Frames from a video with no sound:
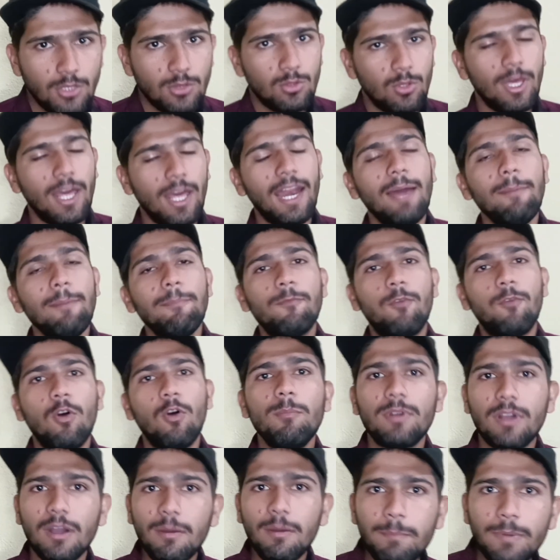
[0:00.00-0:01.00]
तो आप
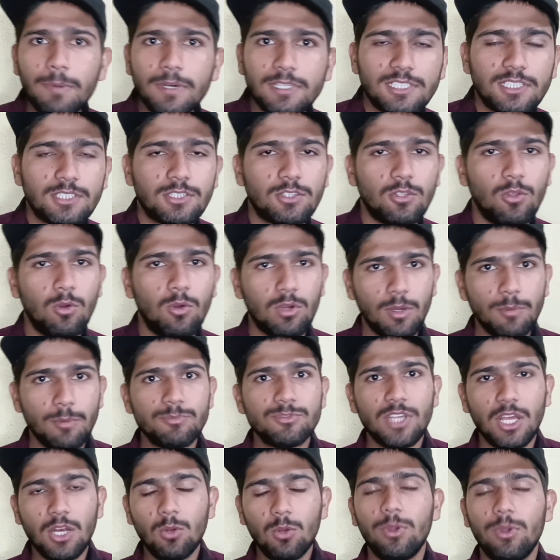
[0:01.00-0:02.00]
फॉर्म कब भर सकते हो कब
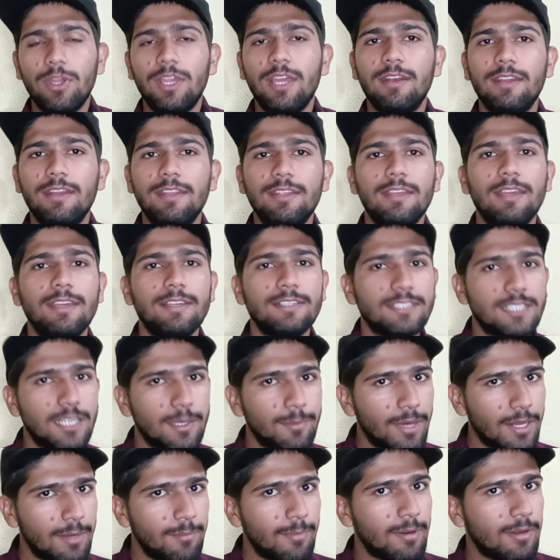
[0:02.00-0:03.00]
चालू है या नहीं है इसके
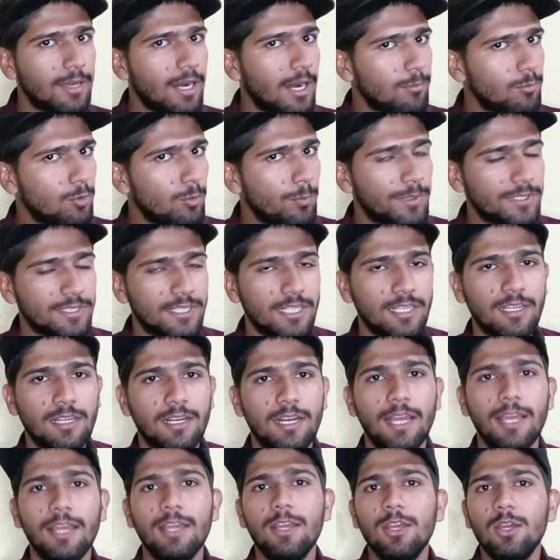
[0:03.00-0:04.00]
बारे में अगर आपको पता
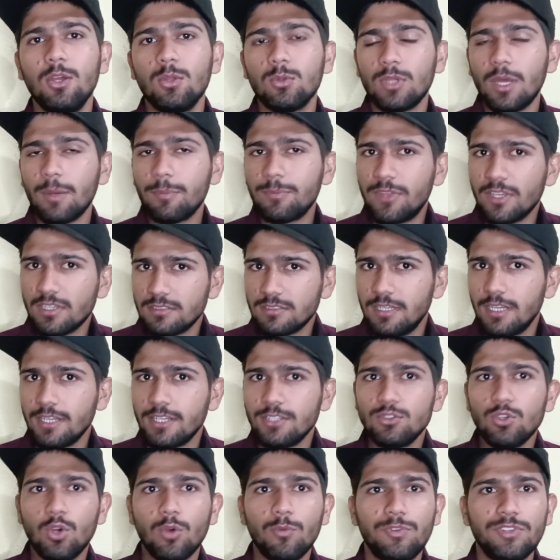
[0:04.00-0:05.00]
करना है तो आप दक्षिणा
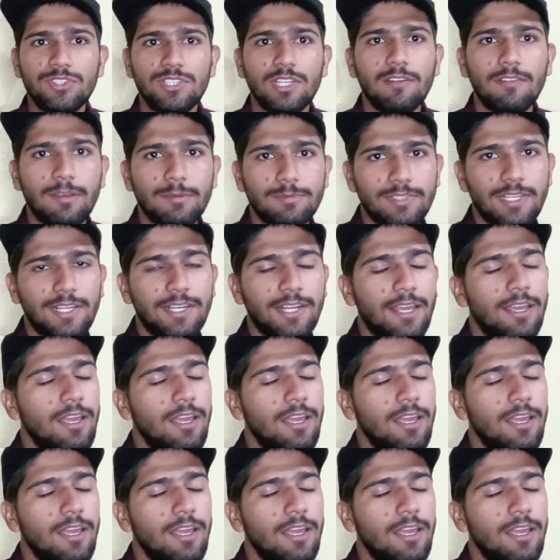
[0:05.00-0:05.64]
की जो ऑफिशियल वेबसाइट